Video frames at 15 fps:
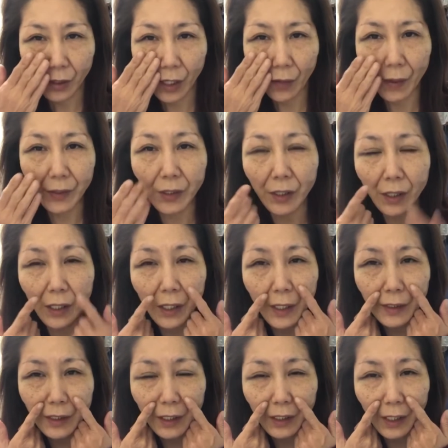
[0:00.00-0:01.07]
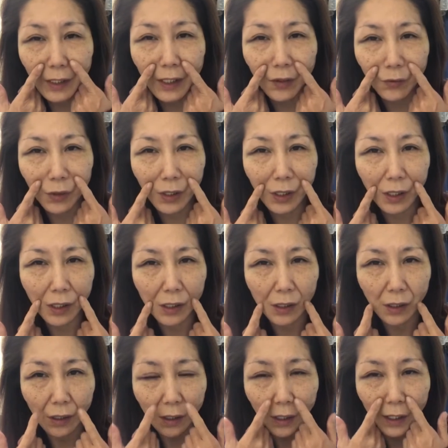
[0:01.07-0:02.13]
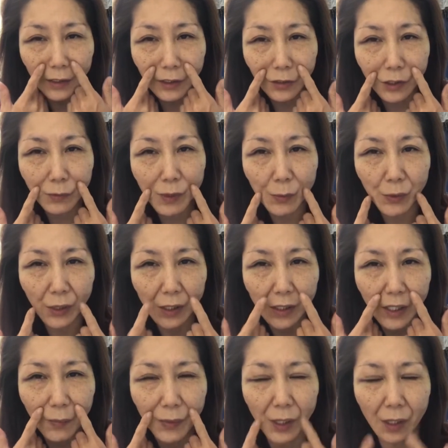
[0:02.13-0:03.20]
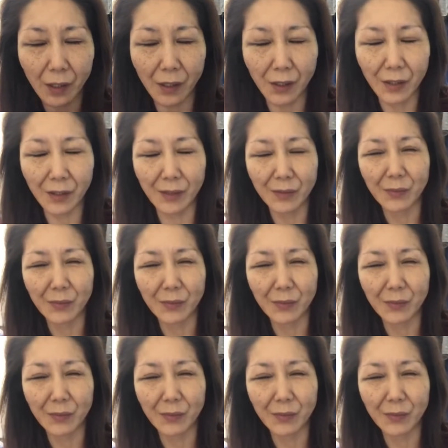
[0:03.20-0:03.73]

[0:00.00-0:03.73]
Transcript: 変わってかなかったら嫌だよね80万も出してみたいな